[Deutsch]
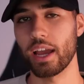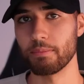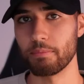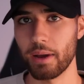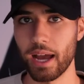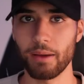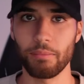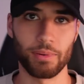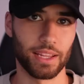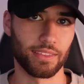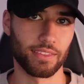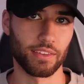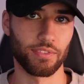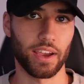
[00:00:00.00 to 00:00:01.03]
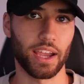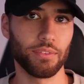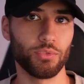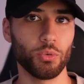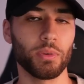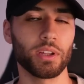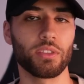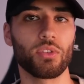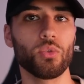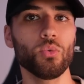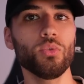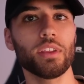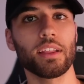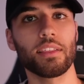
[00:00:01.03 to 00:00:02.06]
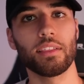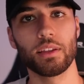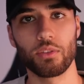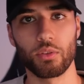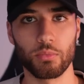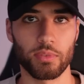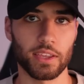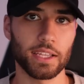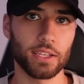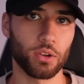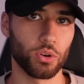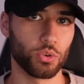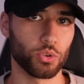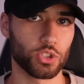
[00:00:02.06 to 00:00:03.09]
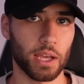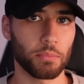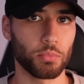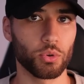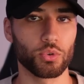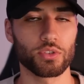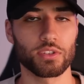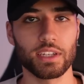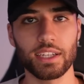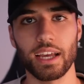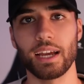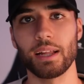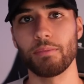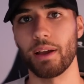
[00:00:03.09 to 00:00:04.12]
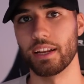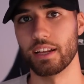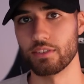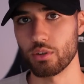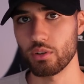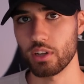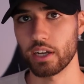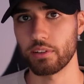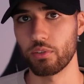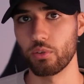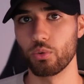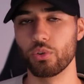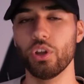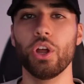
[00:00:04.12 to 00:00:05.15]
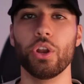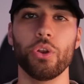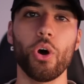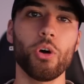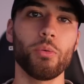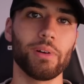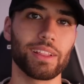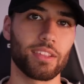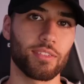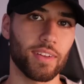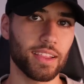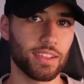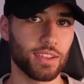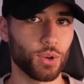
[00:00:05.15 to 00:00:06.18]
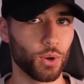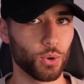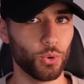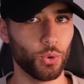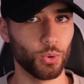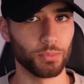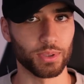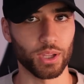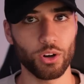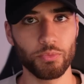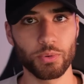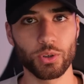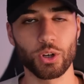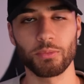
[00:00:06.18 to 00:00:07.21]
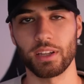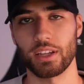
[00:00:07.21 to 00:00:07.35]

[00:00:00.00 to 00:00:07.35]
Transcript: ein paar Plätze frei, wo man zusätzlich zum 10 Euro Startbonus innerhalb einer Sonderaktion nochmal 20 Euro obendrauf bekommt,